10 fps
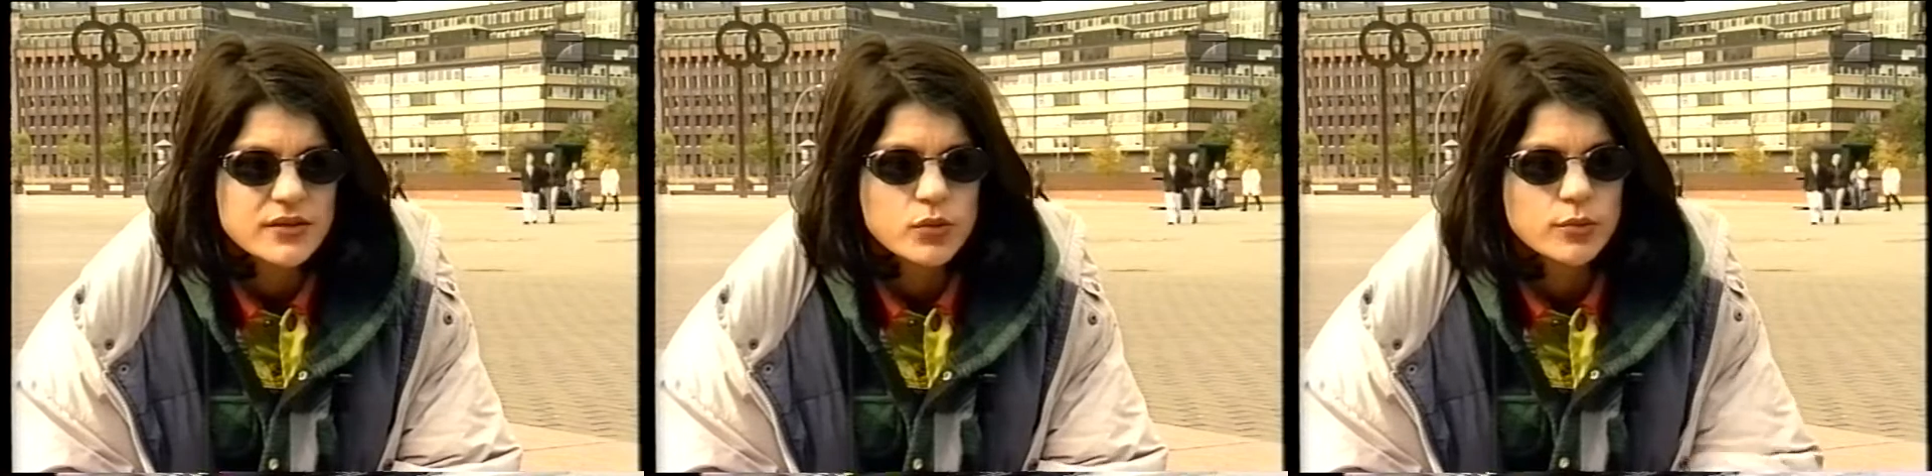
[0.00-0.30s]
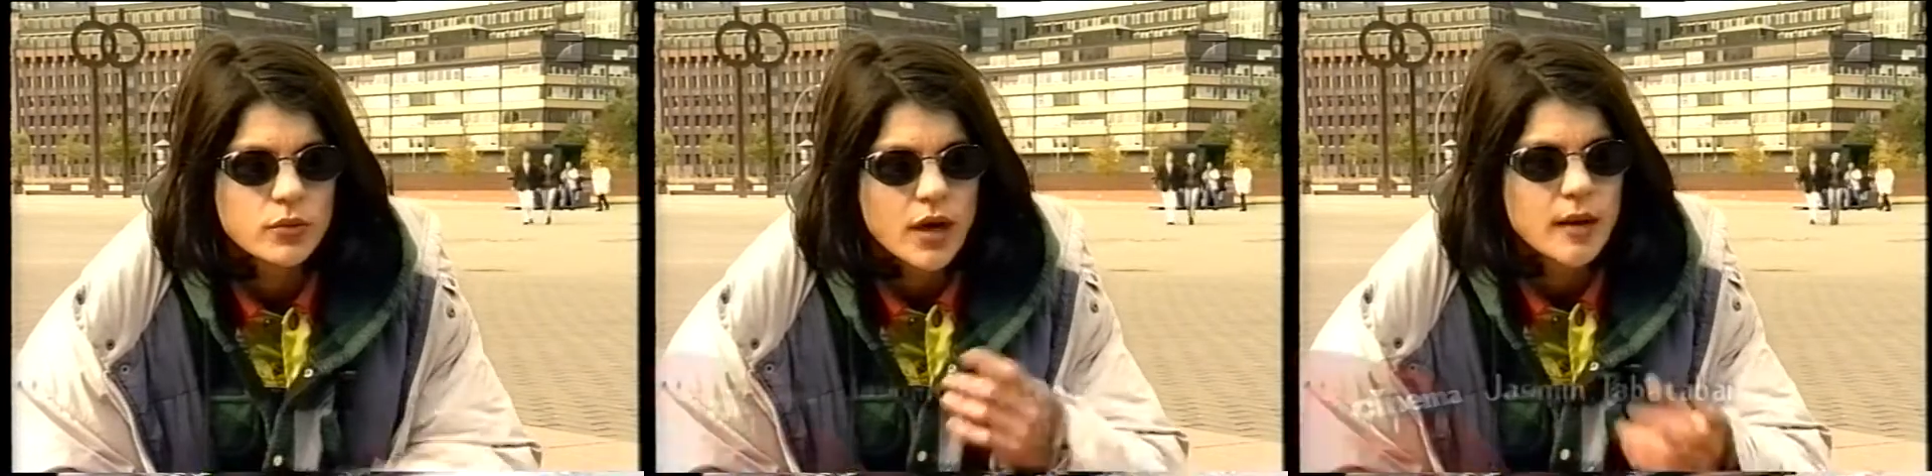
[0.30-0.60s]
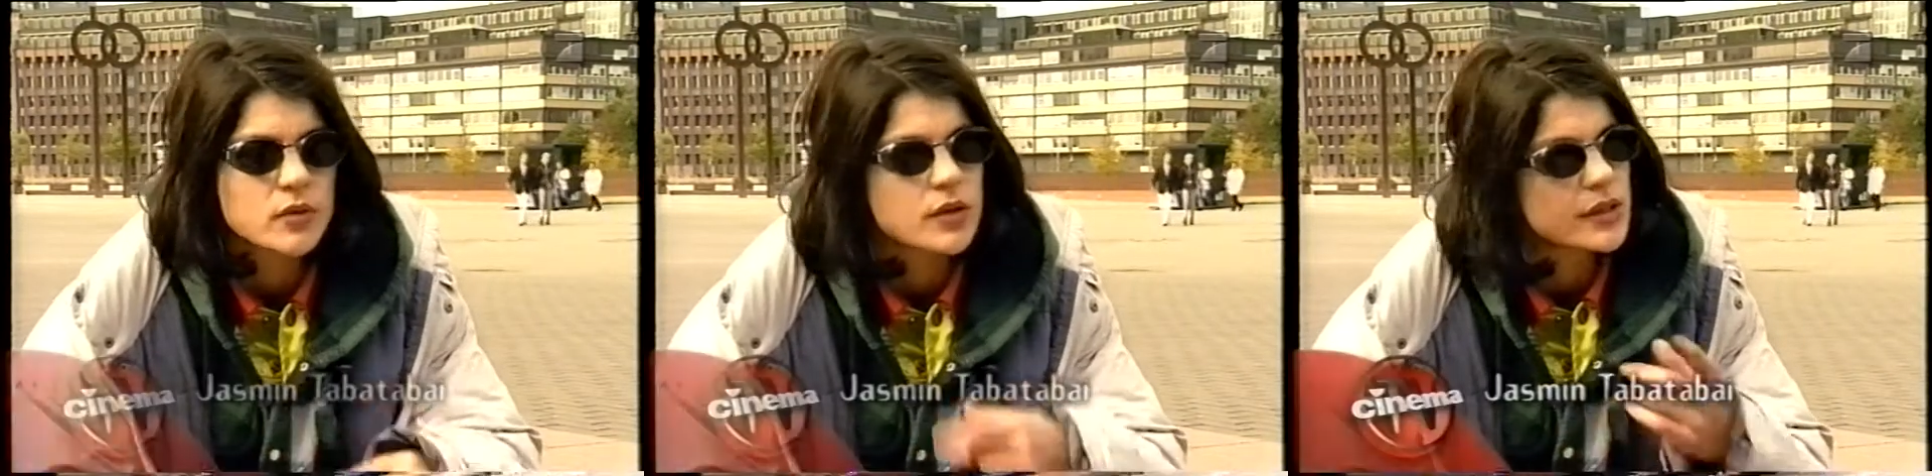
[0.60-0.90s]
Übung
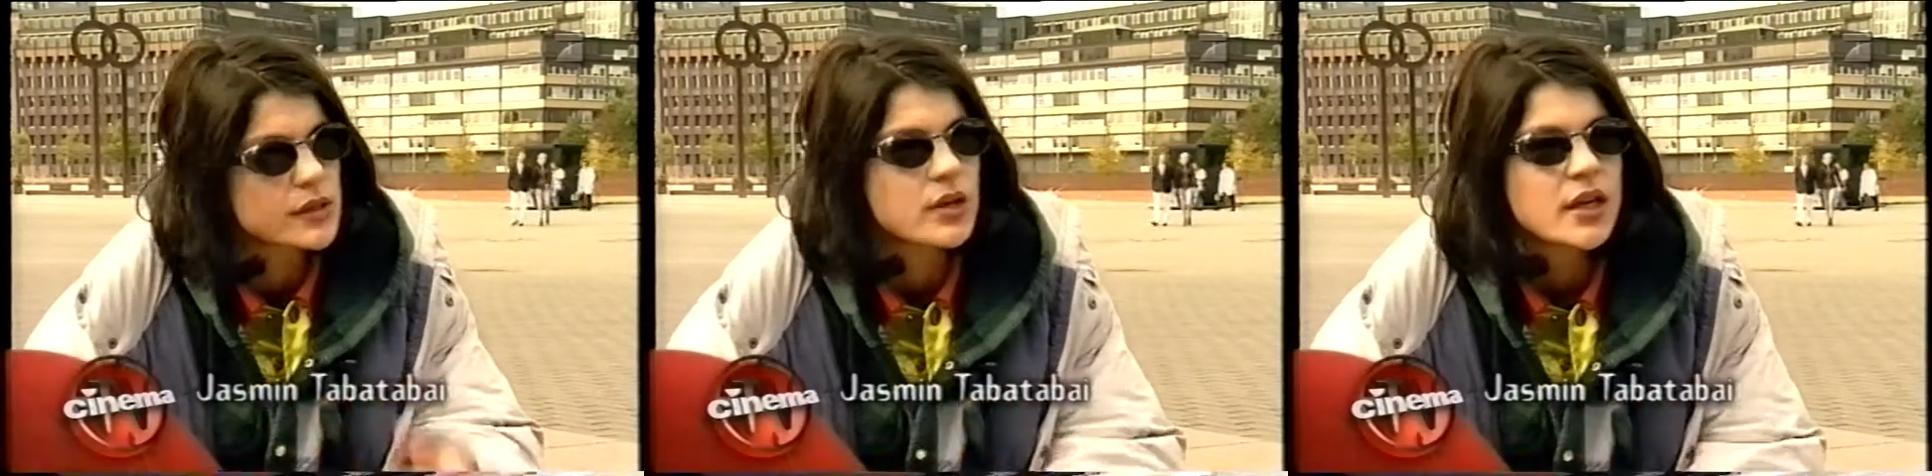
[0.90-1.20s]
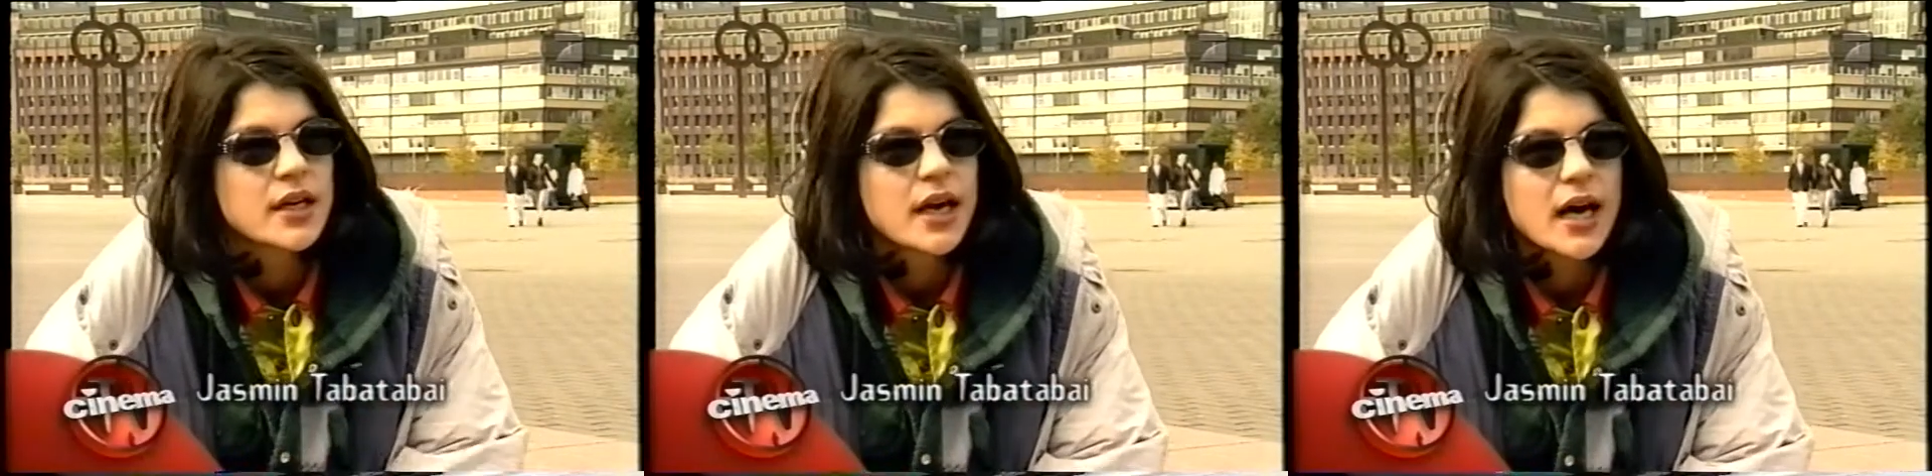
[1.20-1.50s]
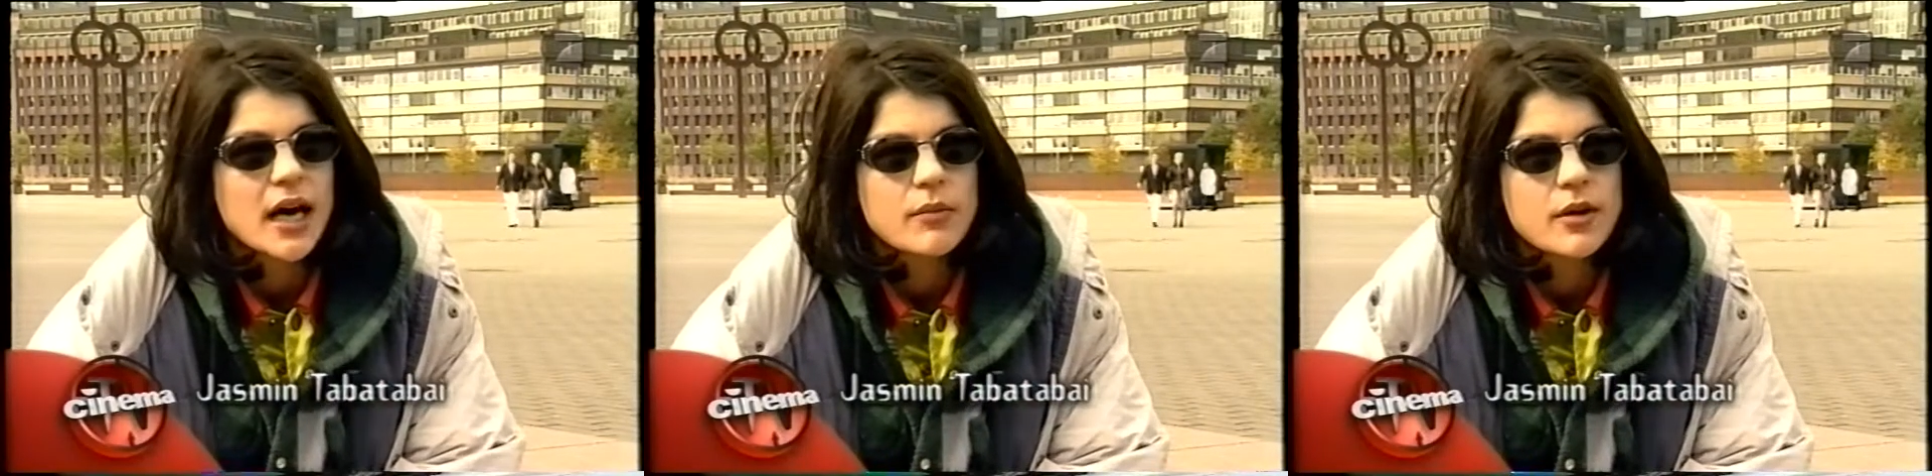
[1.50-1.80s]
habe oder so.
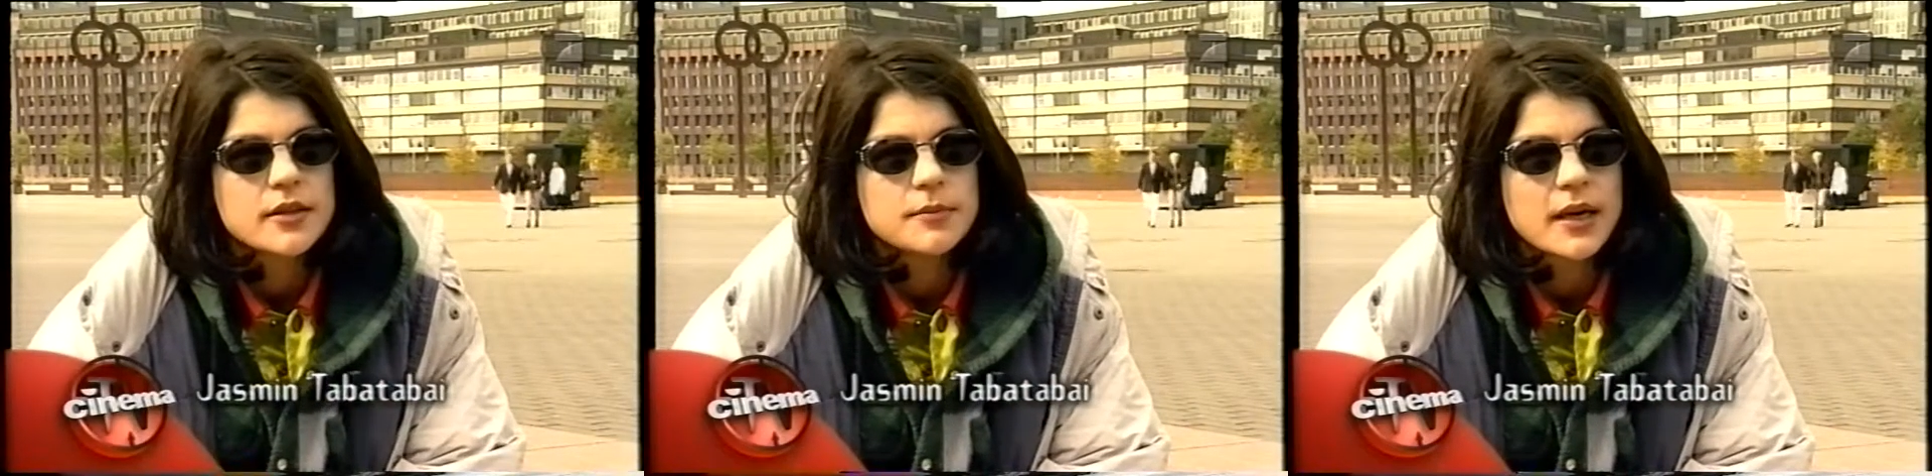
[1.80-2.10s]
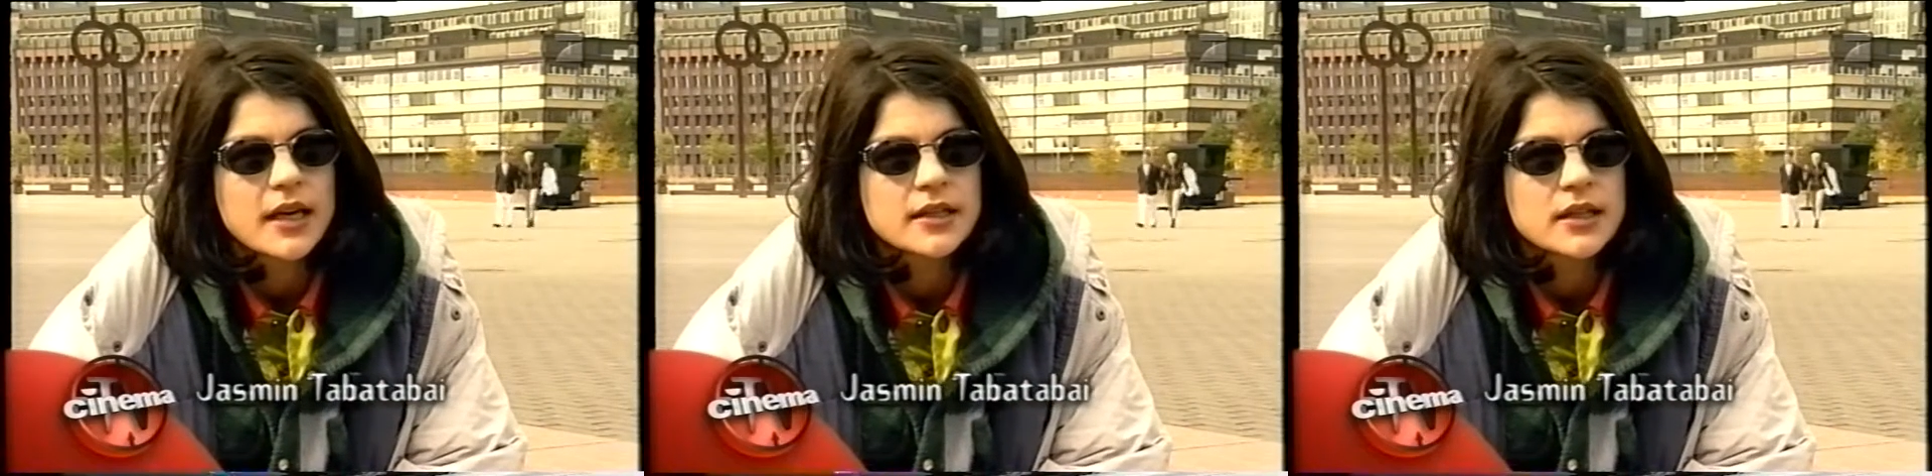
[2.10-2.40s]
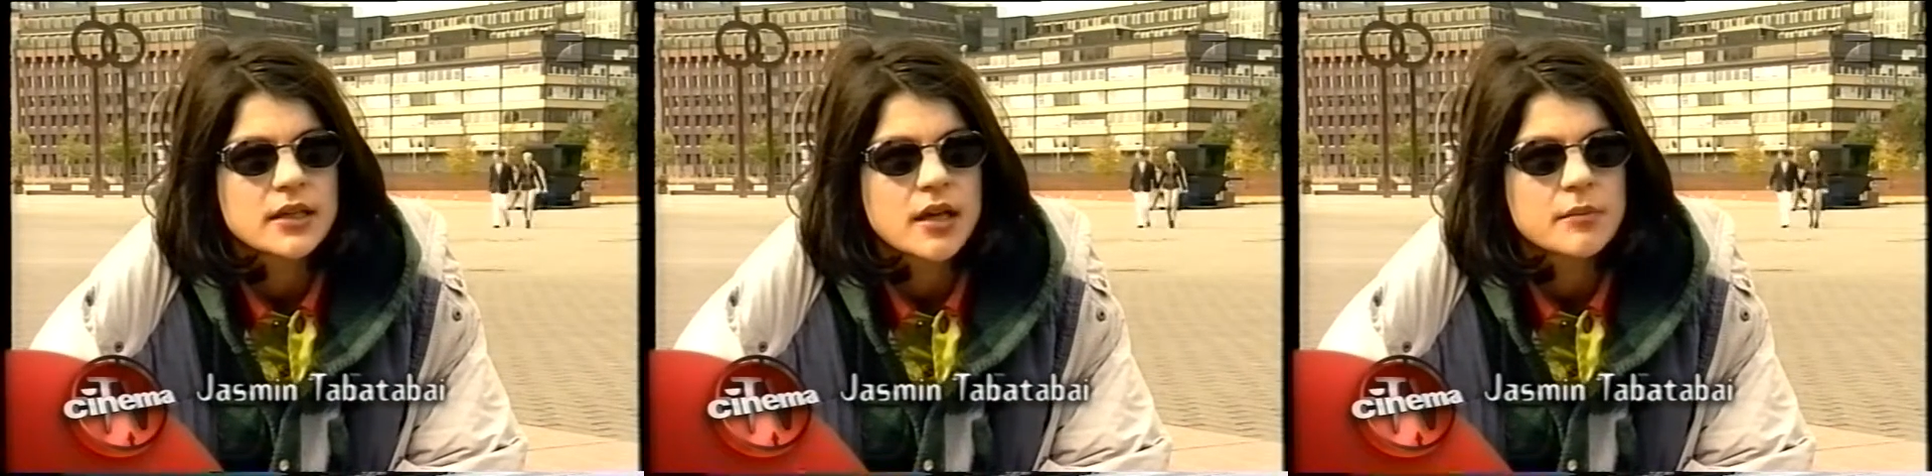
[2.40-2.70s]
Aber die
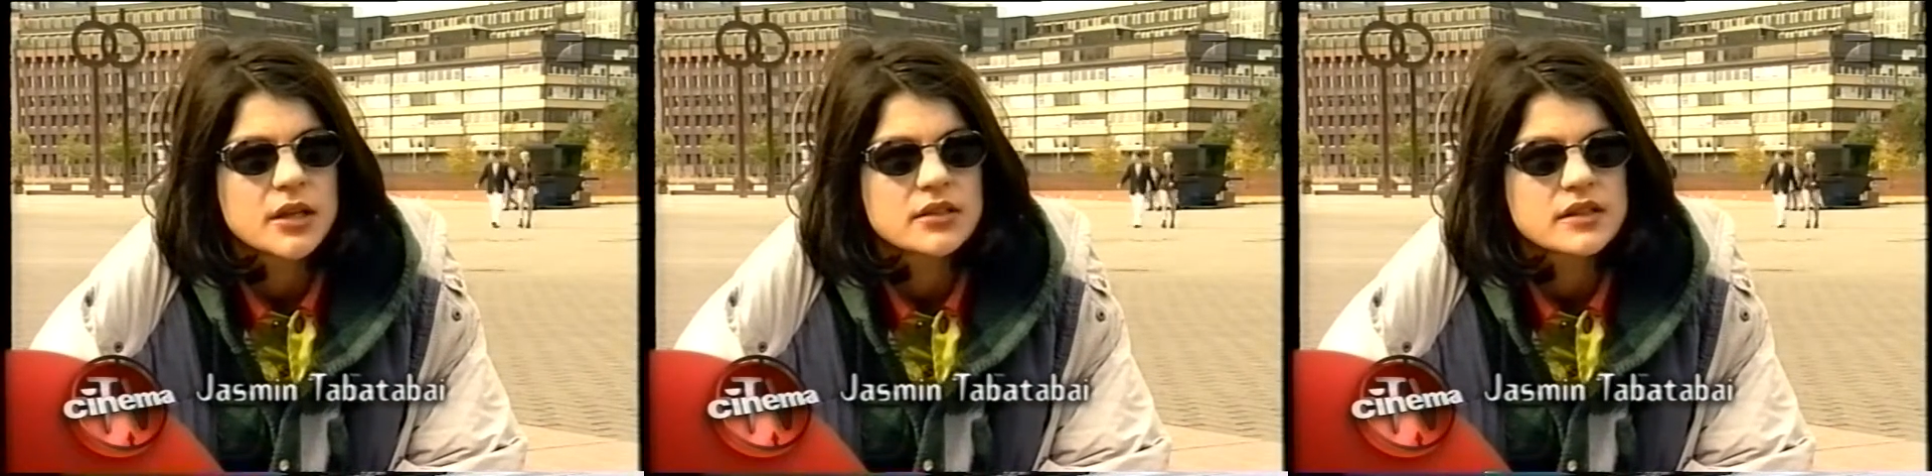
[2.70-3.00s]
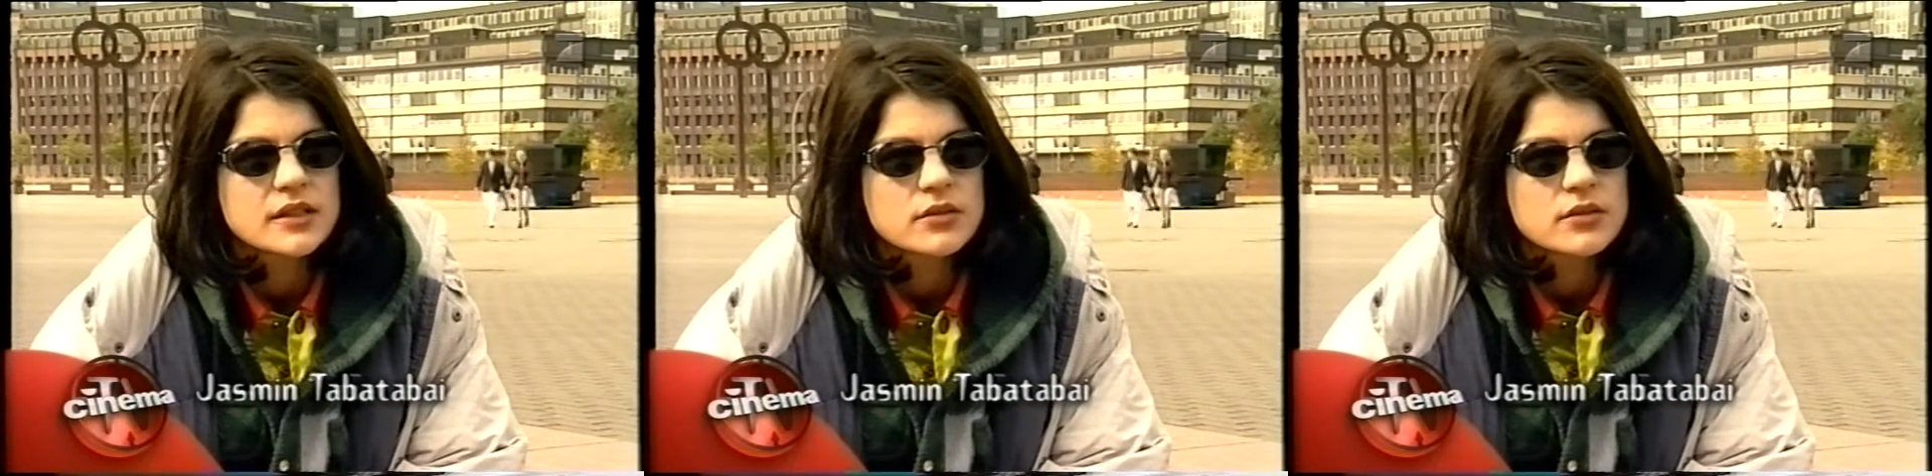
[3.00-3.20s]
beiden anderen Mädels,